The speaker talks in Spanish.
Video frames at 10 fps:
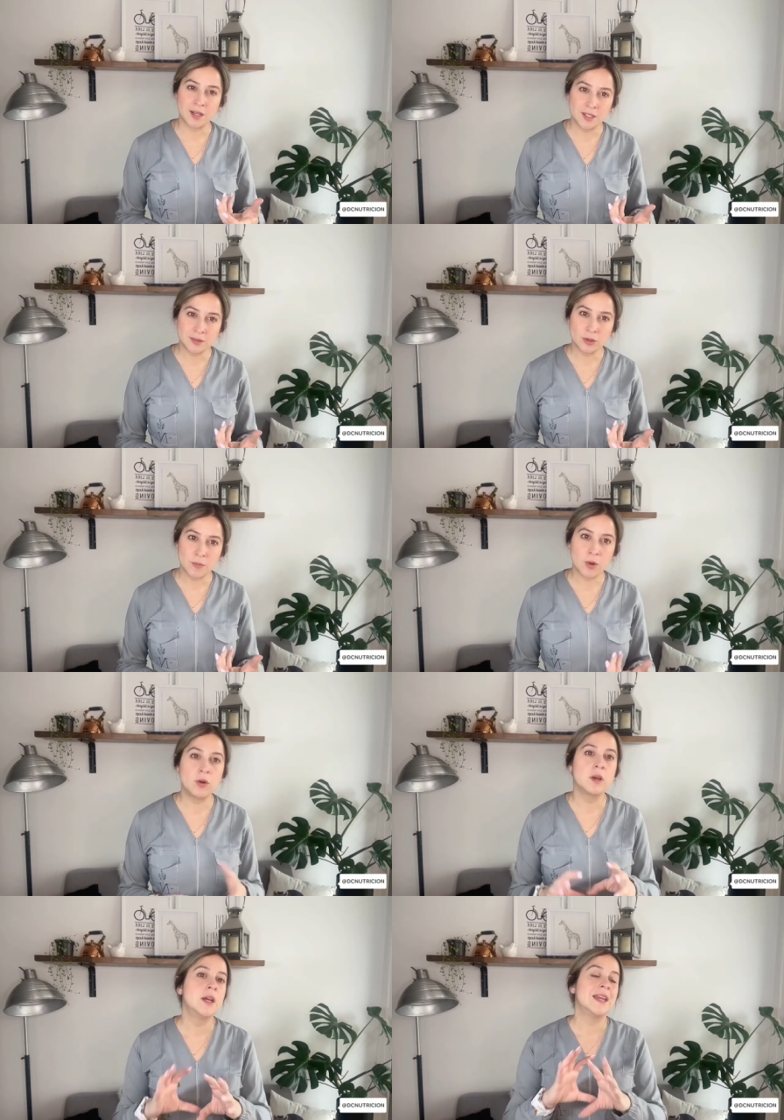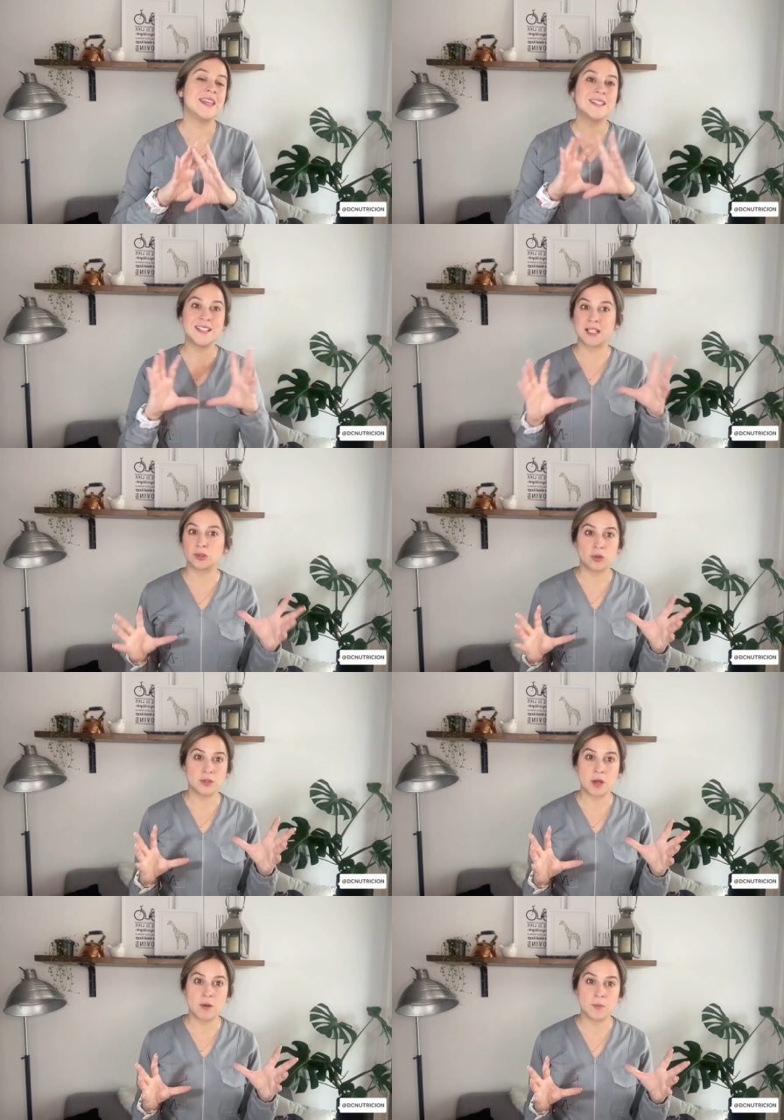el estómago y ya todos
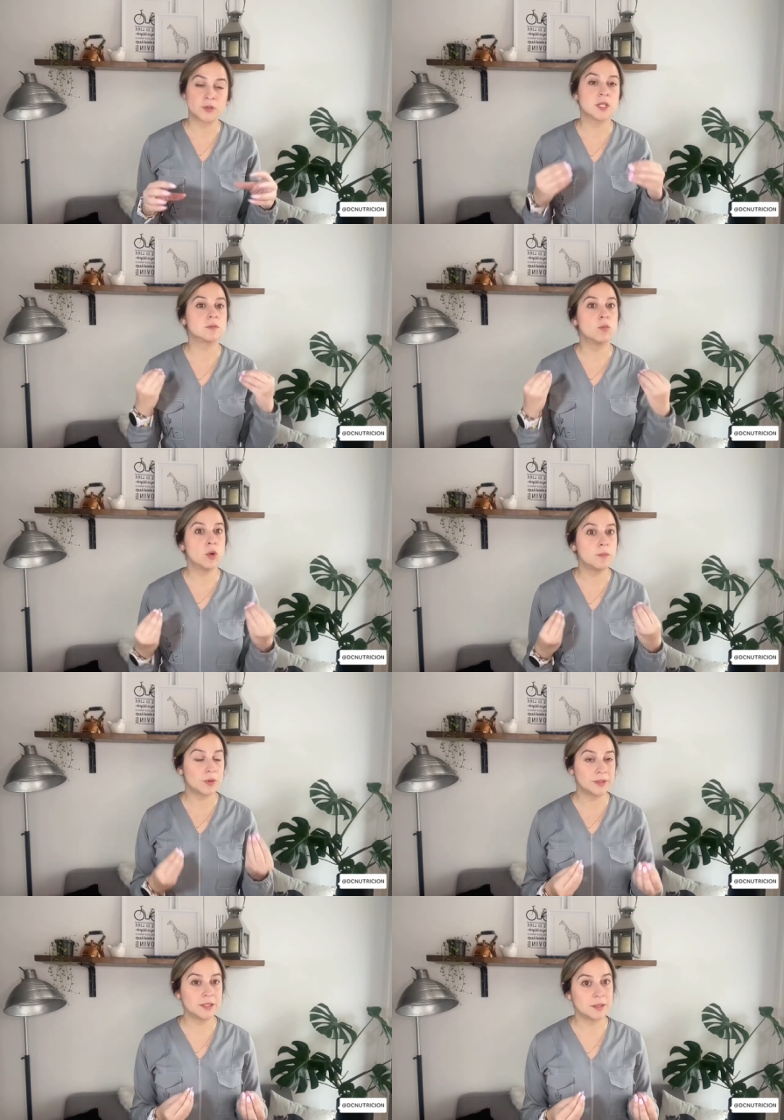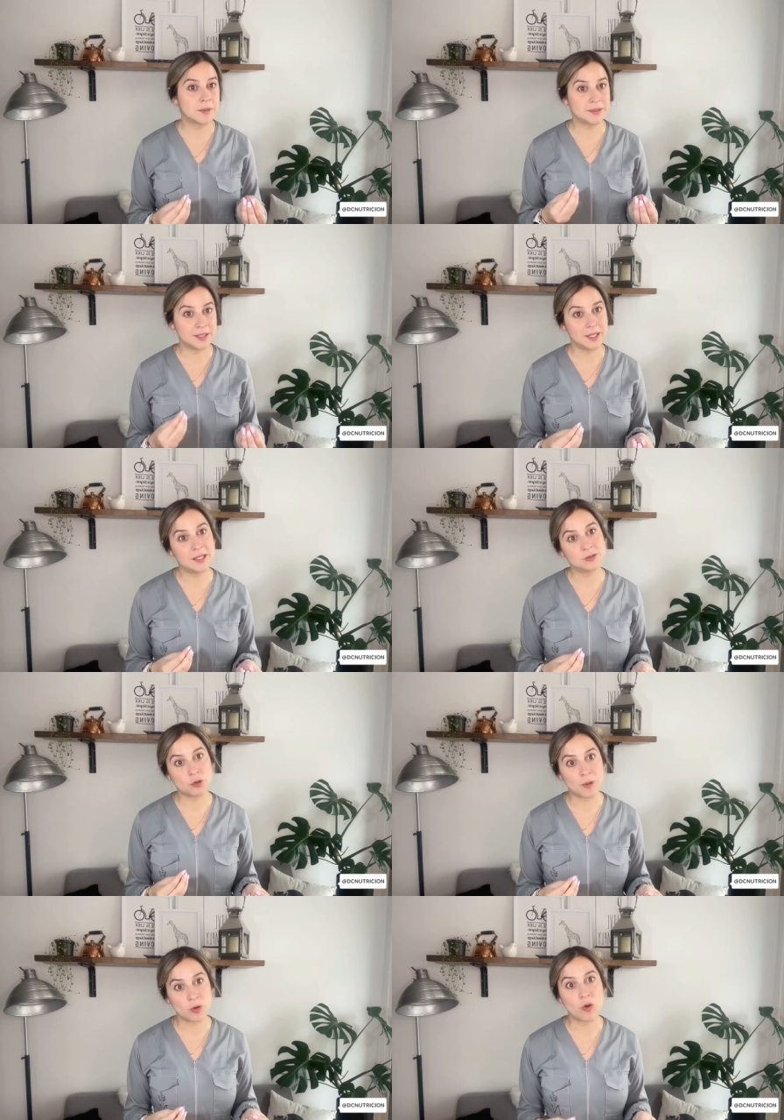sabemos que es muy importante mantener el
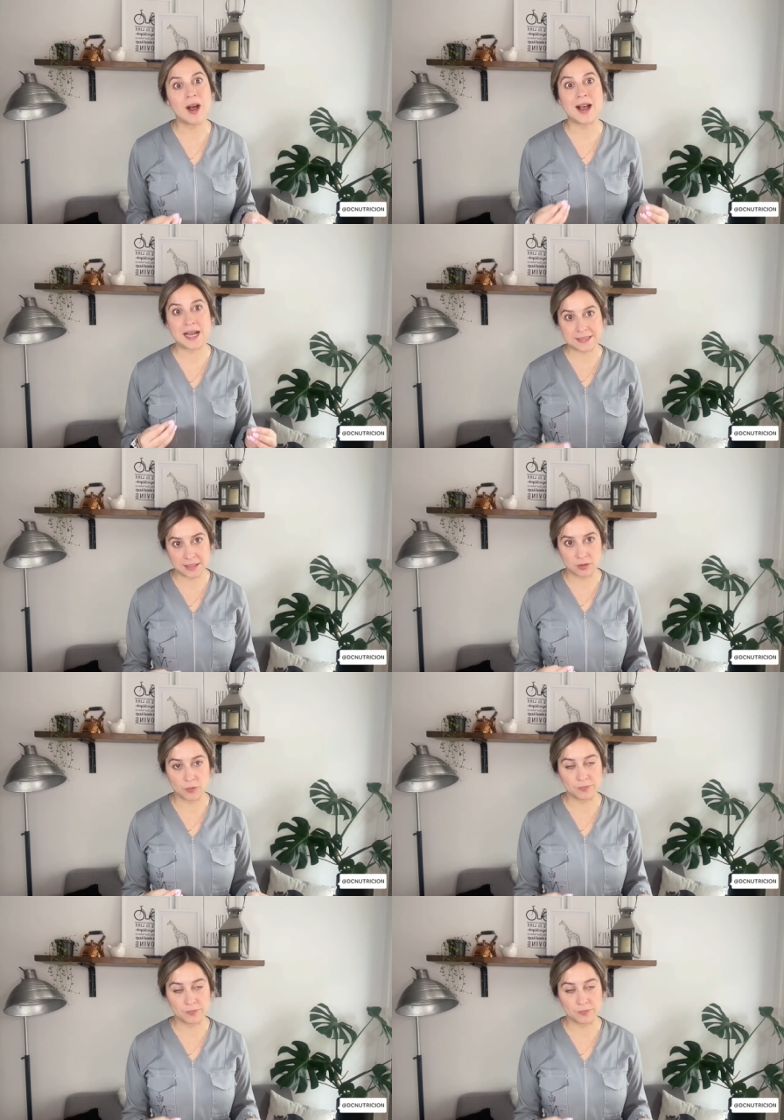estómago ácido.